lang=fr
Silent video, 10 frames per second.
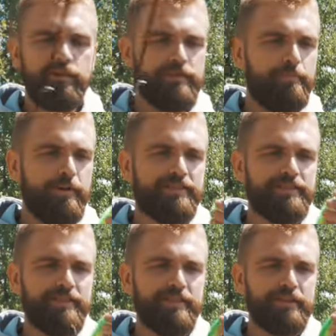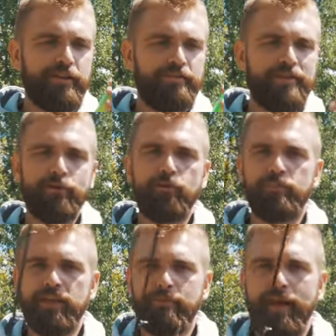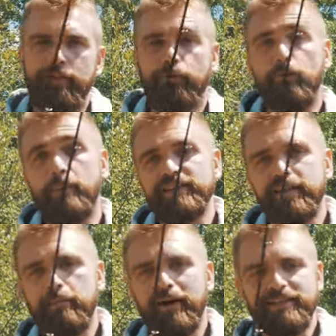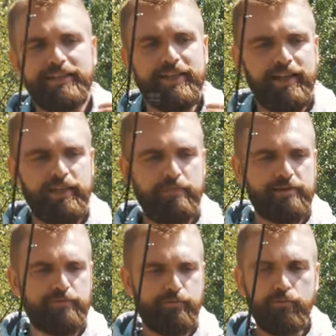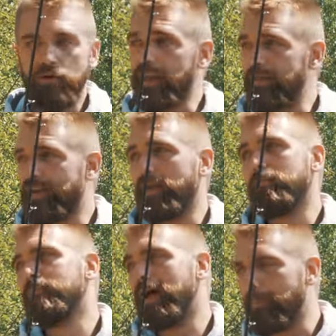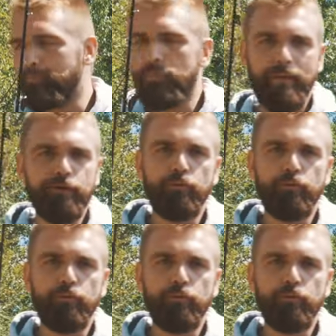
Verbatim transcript: Deuxième partie de la vidéo Big Bay, donc on passe à la partie animation. Donc là, il y avait quand même un, pas mal